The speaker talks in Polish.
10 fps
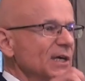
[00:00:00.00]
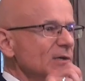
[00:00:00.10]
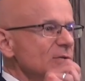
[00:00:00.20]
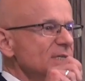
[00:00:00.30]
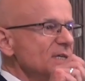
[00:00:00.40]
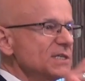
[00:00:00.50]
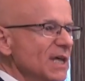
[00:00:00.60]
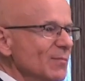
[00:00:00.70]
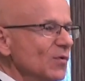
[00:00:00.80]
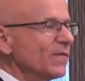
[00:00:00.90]
tego
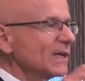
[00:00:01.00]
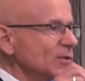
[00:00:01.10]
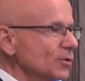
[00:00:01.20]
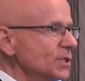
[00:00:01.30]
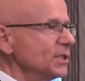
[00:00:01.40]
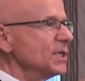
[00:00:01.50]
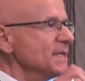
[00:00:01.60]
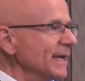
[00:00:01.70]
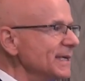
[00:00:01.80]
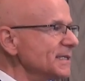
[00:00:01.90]
systemu wartości
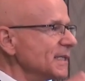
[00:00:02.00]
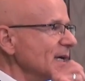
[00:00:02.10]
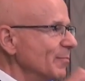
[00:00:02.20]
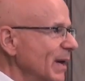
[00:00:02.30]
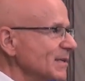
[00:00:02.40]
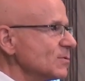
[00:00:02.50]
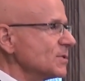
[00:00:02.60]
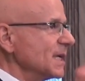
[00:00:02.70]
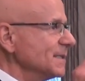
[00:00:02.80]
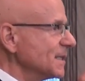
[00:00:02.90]
nie jest tak bardzo
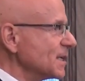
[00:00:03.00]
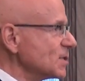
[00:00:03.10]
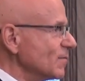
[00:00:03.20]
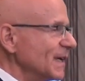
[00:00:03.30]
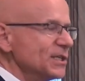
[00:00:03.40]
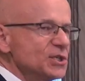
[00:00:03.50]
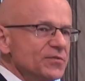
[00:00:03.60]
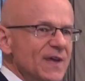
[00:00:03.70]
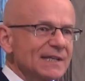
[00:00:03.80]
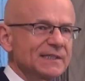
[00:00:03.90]
zainteresowany
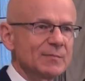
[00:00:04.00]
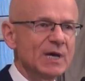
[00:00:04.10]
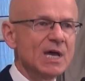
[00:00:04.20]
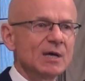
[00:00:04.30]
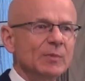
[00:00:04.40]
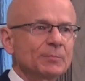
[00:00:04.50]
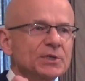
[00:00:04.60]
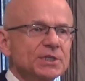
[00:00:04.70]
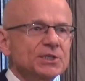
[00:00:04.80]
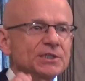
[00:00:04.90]
światem, bo
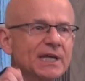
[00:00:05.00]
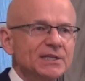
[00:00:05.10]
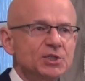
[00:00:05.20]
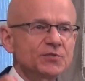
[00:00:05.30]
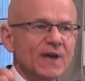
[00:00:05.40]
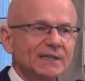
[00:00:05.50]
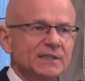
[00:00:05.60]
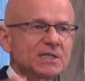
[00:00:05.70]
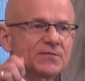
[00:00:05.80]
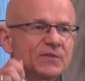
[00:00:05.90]
przecież ten świat
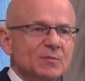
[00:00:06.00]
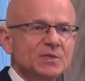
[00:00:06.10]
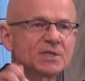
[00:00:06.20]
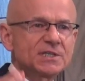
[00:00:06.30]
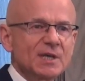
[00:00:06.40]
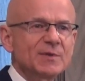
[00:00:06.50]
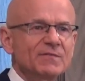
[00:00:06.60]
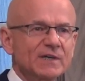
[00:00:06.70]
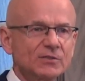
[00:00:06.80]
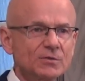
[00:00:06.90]
jest w tym systemie
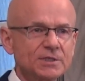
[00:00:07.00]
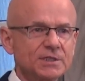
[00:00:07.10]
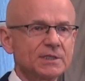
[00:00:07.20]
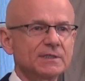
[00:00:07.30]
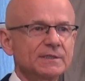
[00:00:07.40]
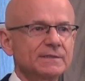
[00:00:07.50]
wartości.